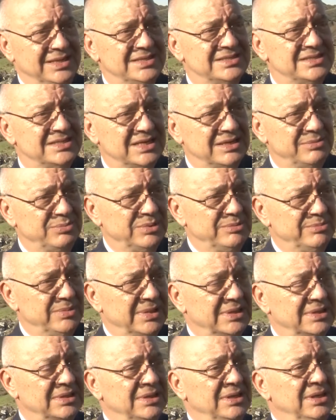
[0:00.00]

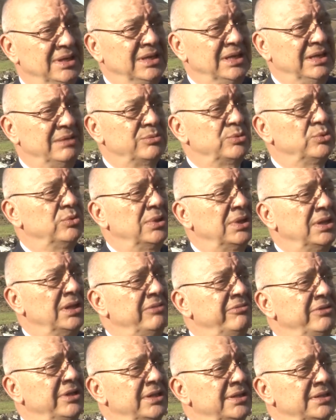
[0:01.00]
gezdirebilmek, hem kula
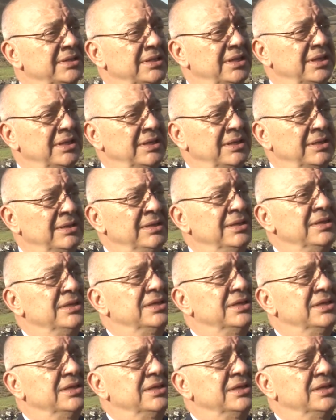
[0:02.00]
evlerinde